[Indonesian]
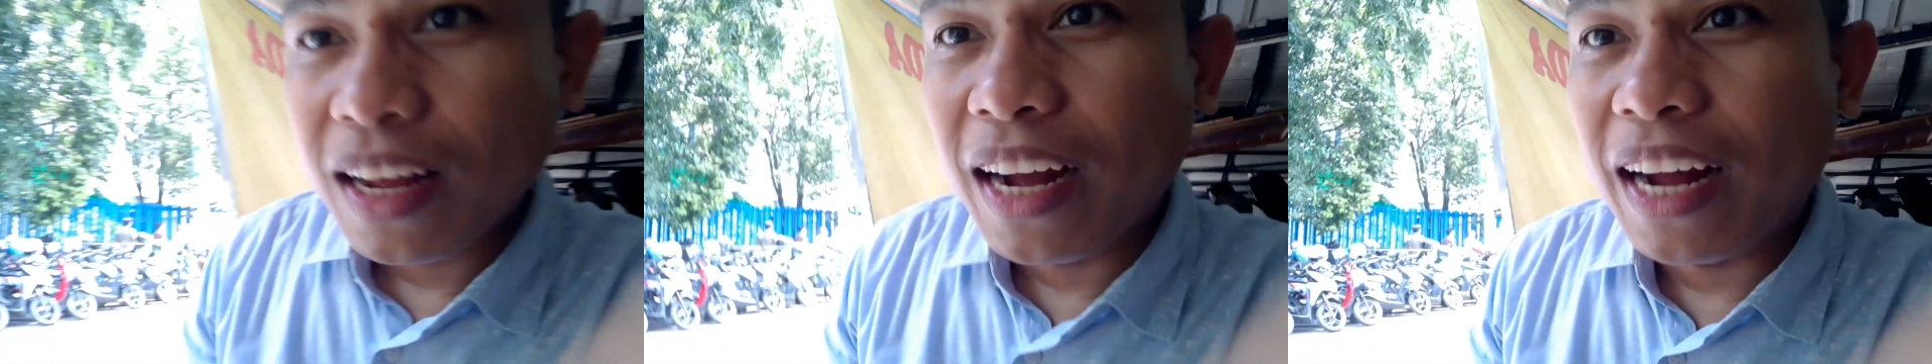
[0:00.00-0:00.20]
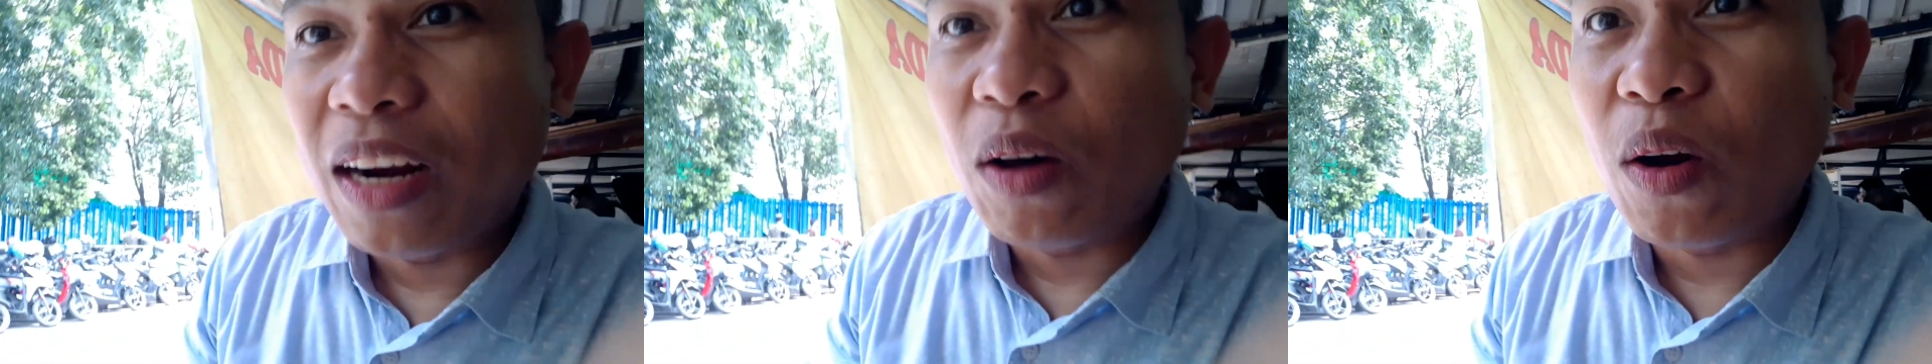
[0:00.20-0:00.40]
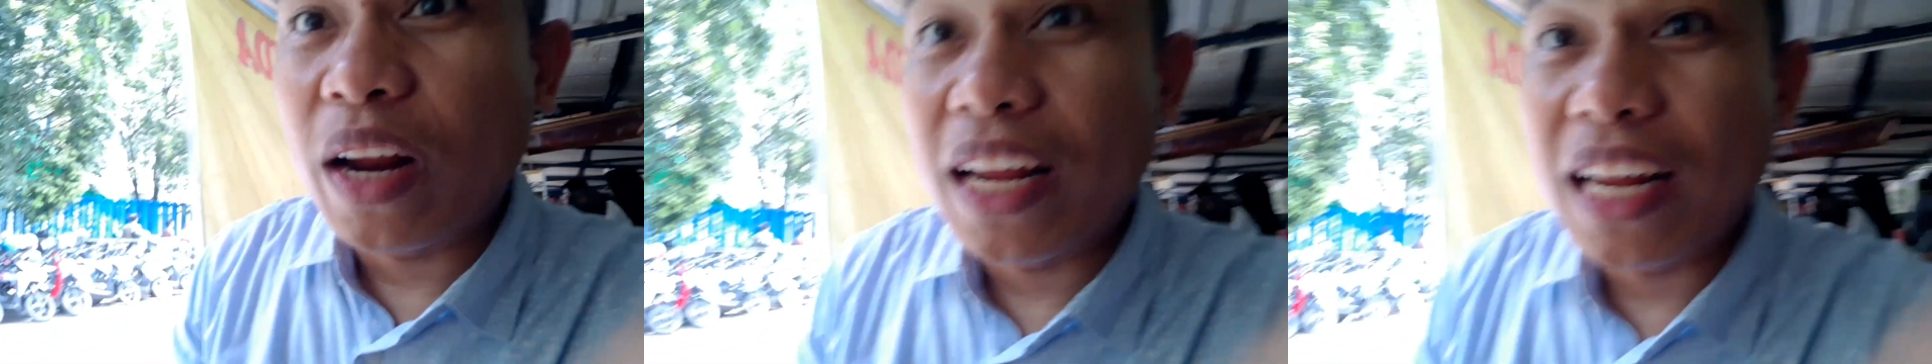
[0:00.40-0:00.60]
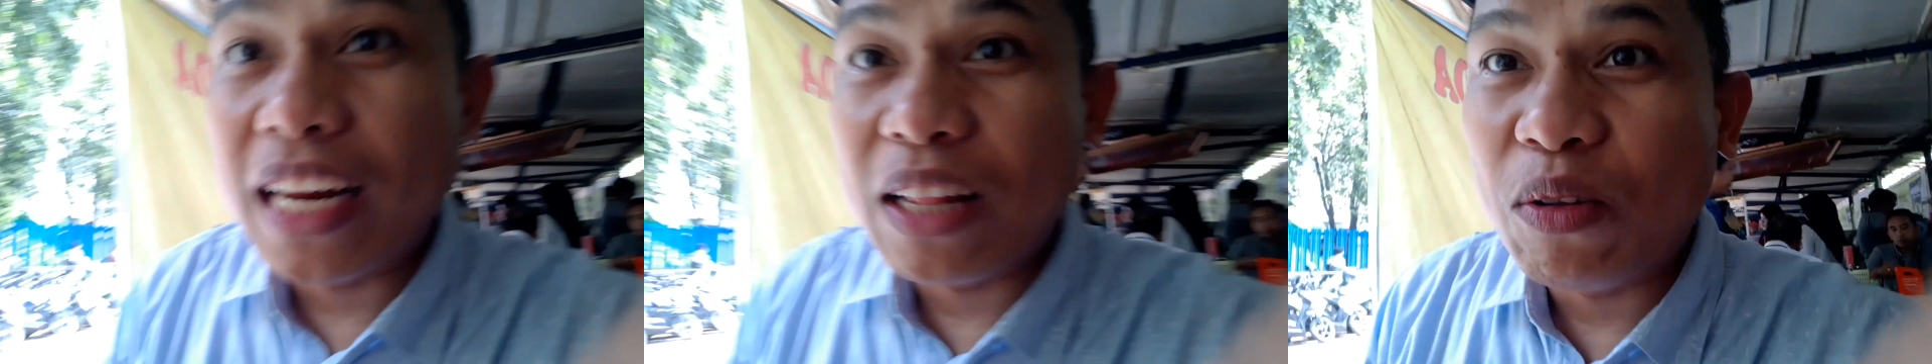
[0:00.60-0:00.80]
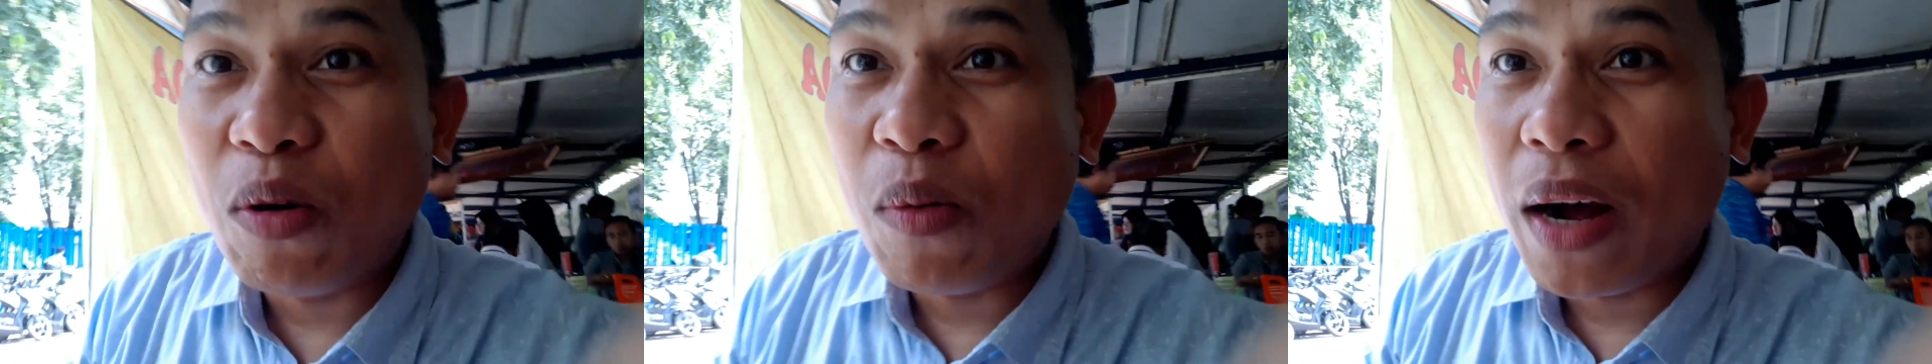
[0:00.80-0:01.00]
ada orang yang
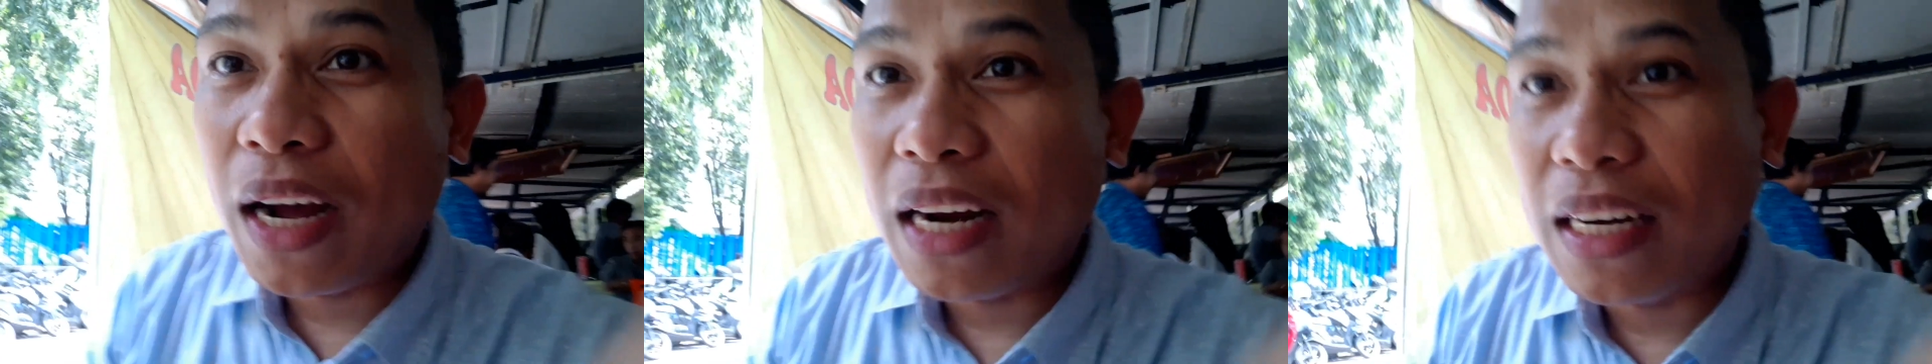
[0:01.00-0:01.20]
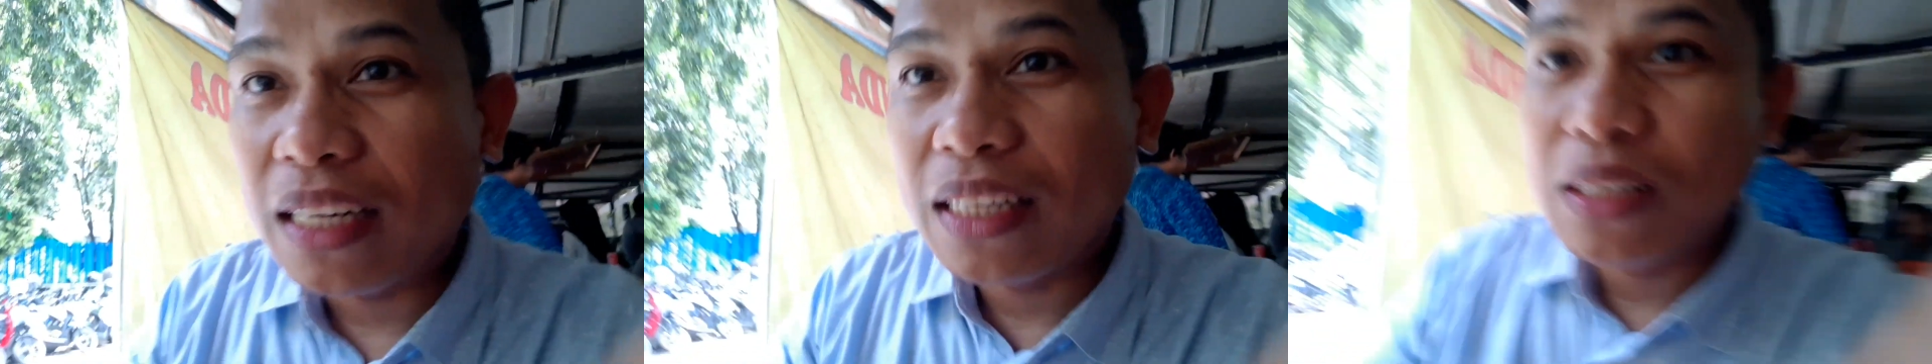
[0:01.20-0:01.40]
ngeliat gue makan